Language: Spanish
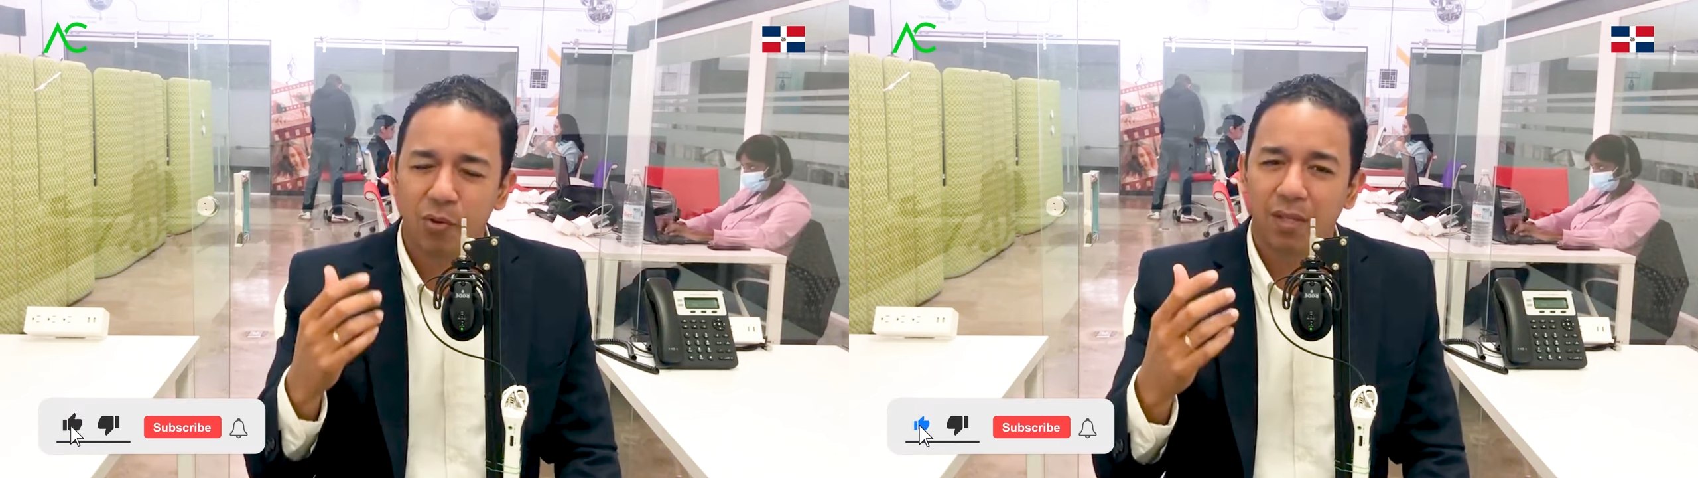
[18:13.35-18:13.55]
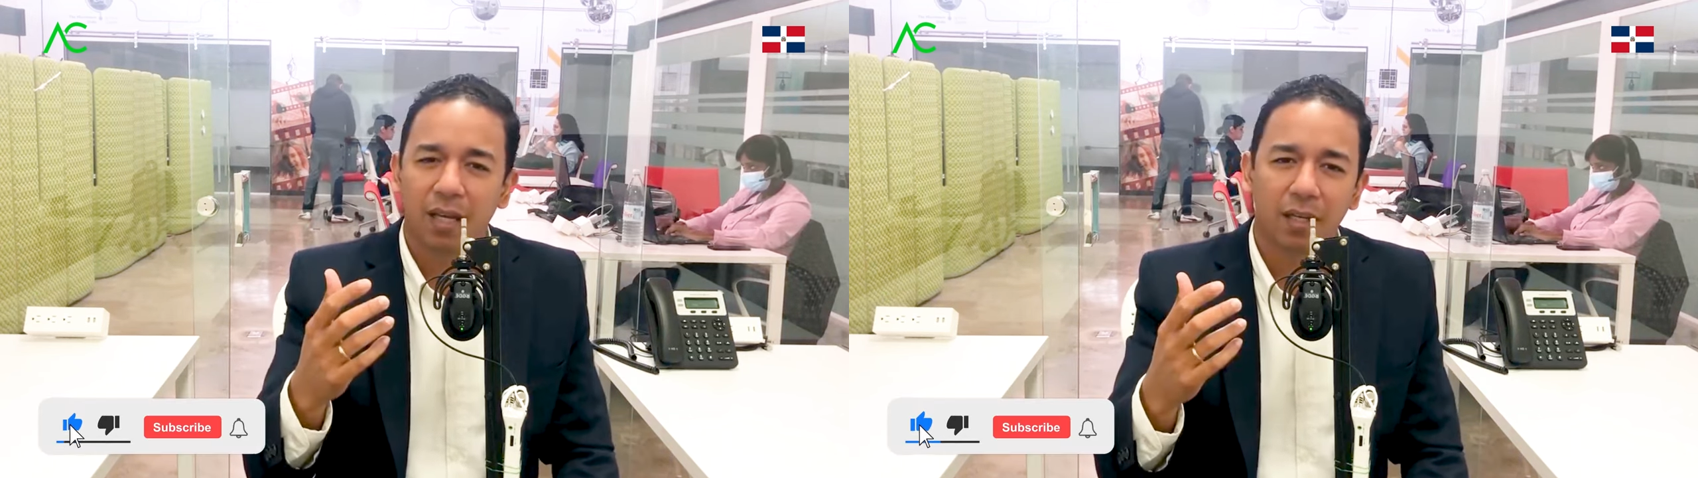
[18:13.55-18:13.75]

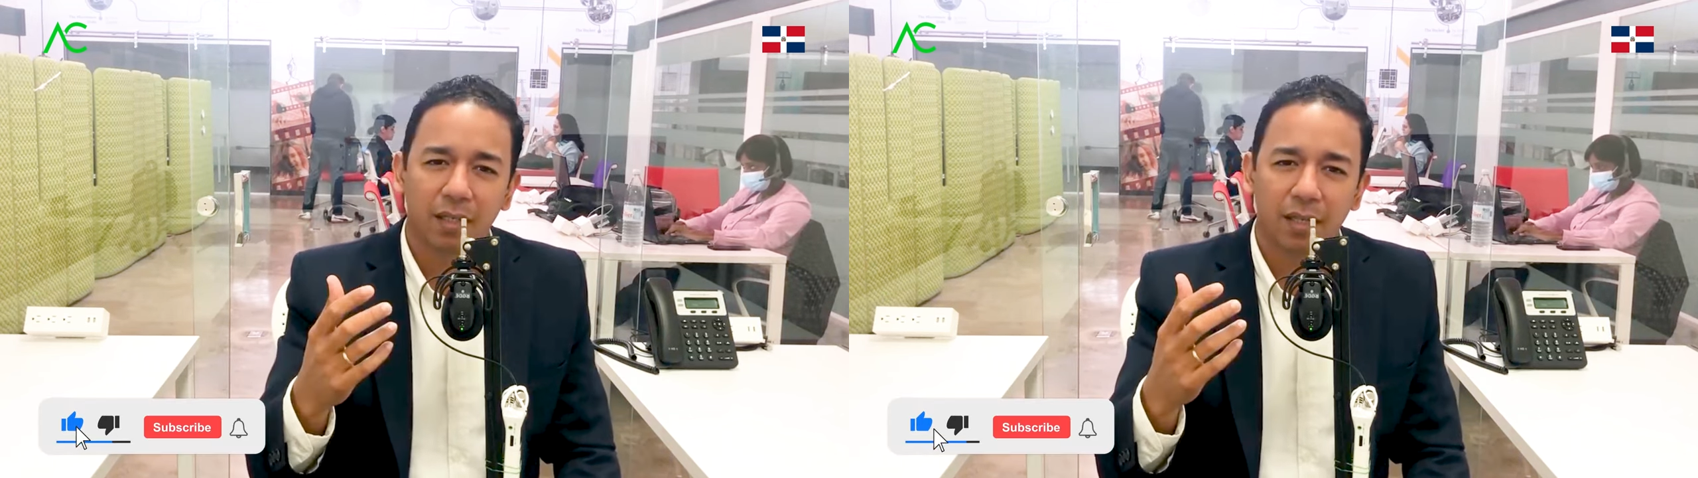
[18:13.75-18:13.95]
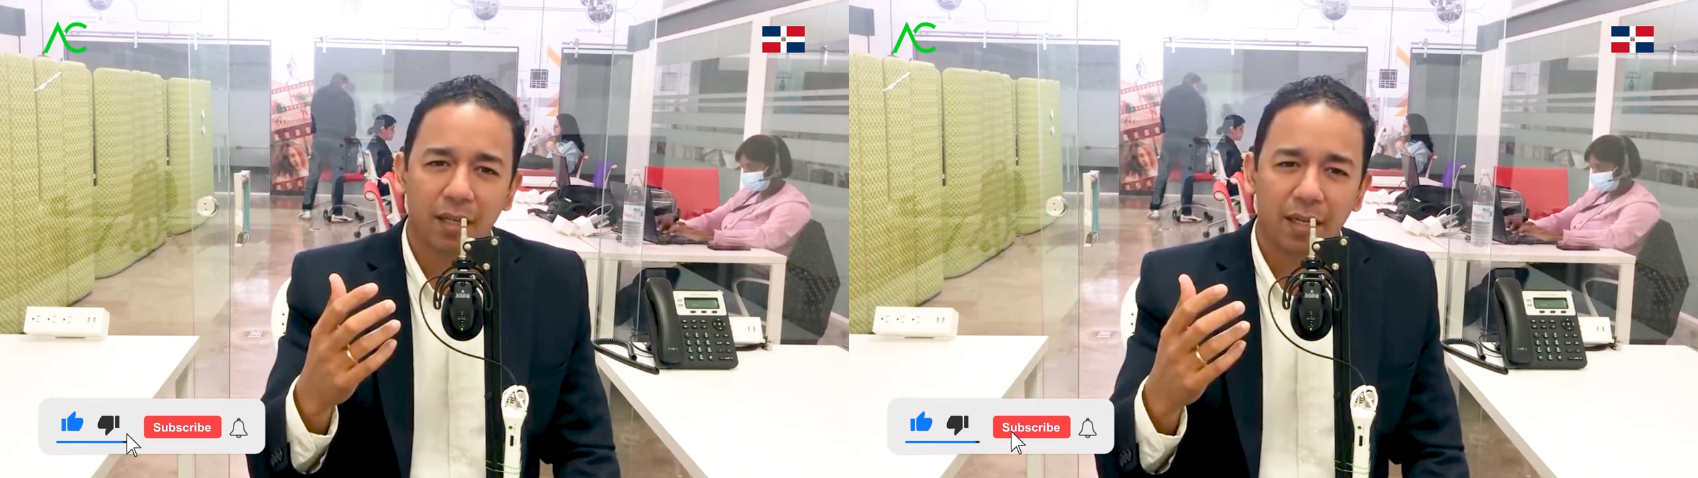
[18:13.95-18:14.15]
cosas
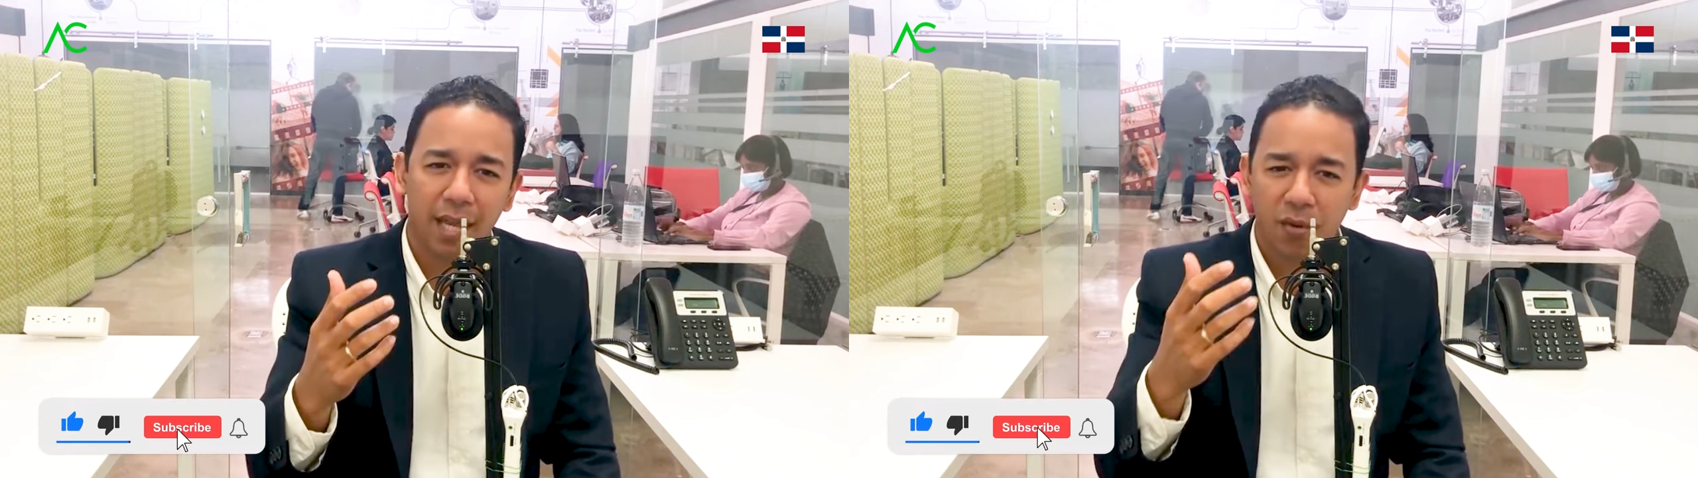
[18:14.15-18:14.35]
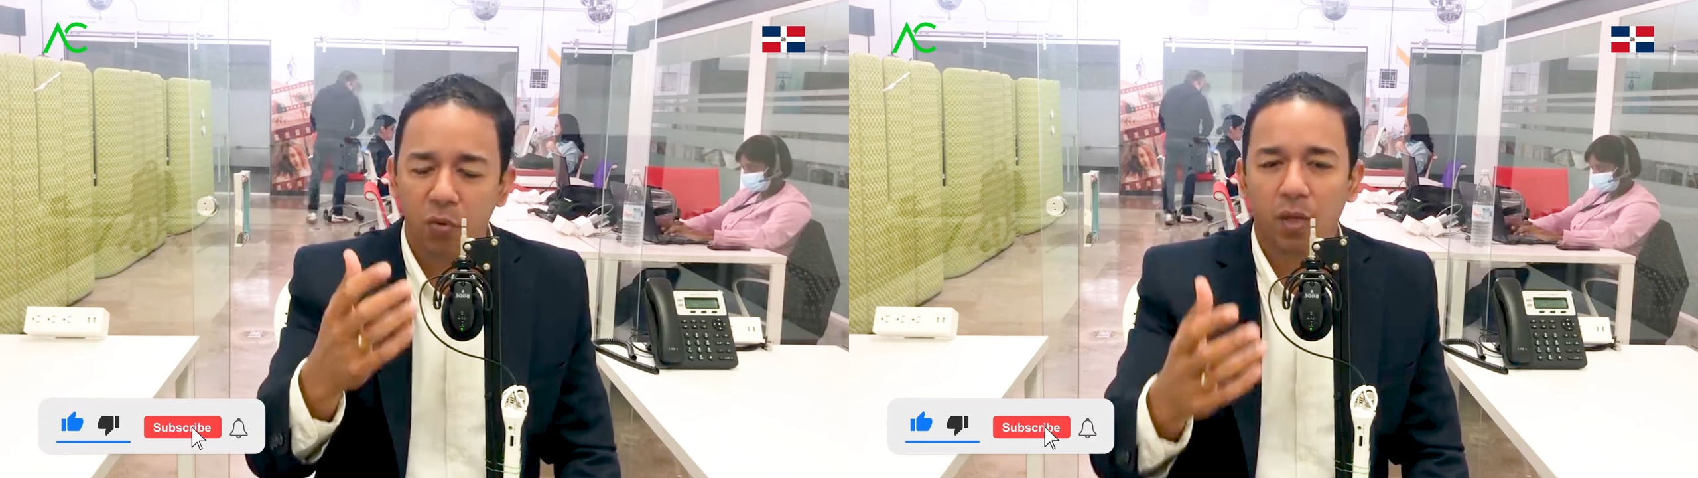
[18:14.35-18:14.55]

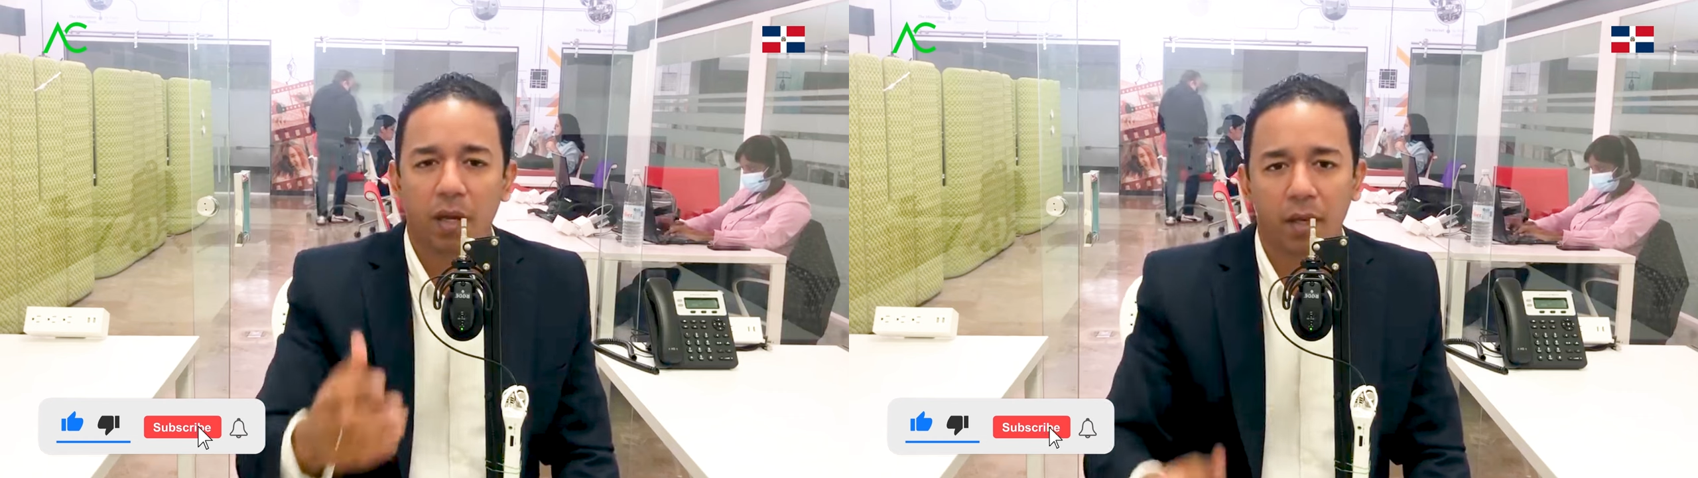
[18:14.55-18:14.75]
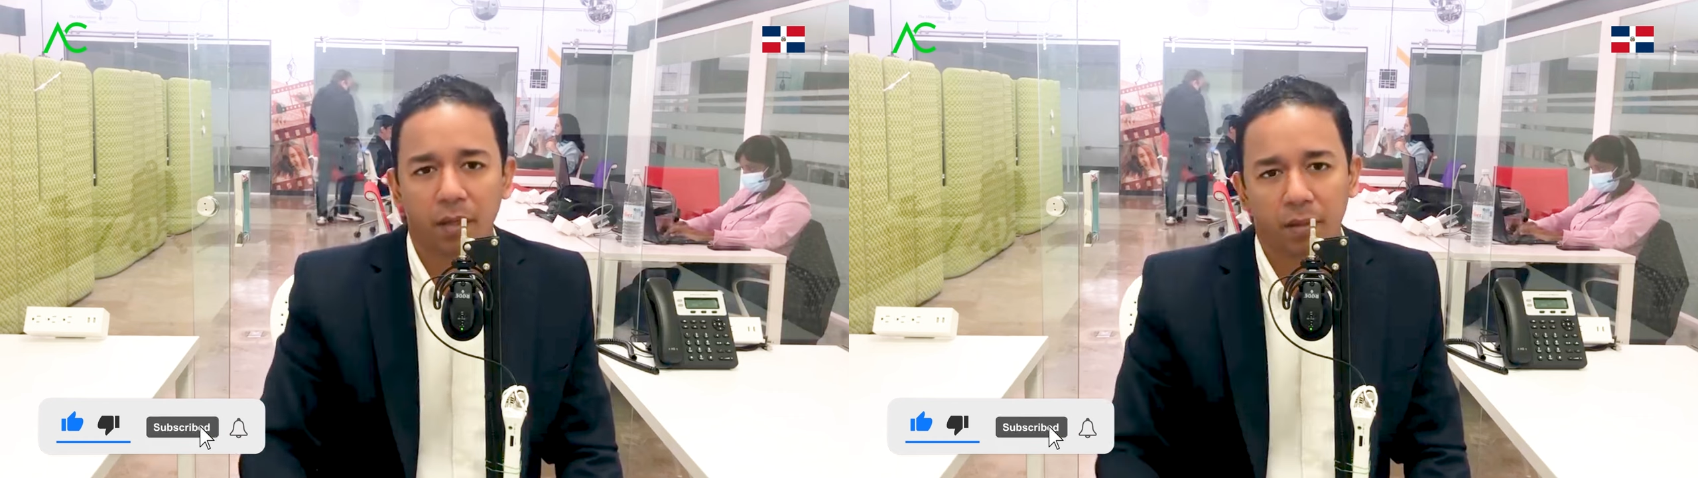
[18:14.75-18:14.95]
le
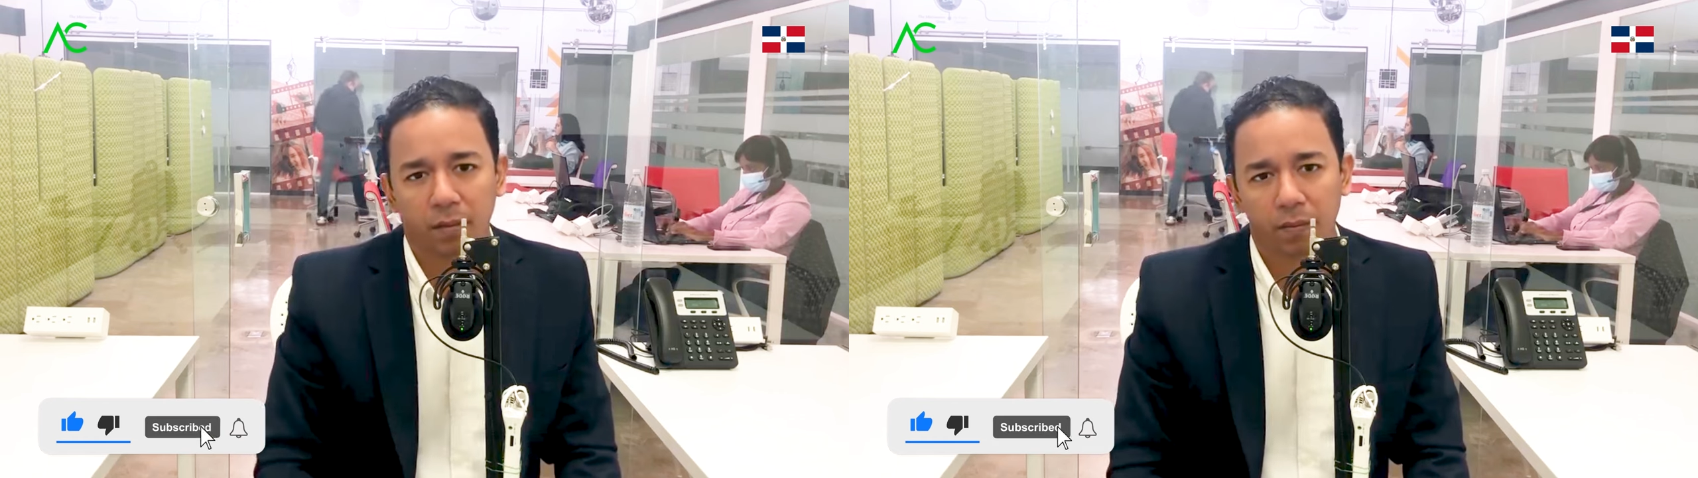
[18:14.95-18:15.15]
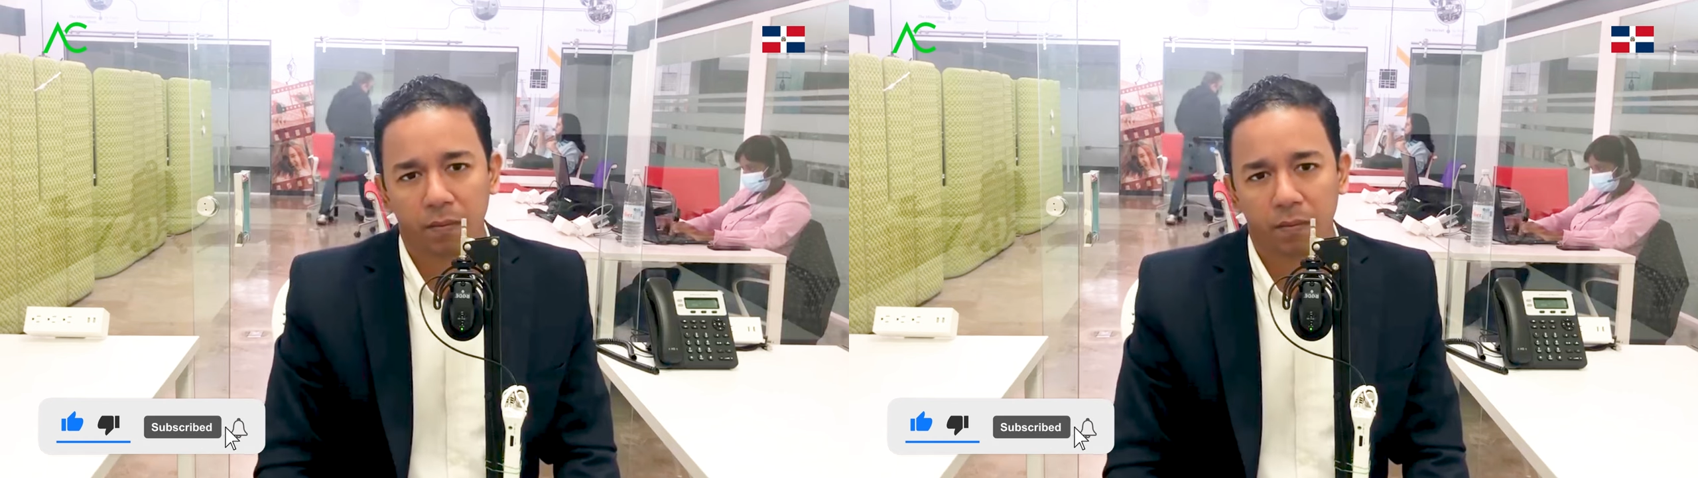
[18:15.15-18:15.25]
ayudan a ella.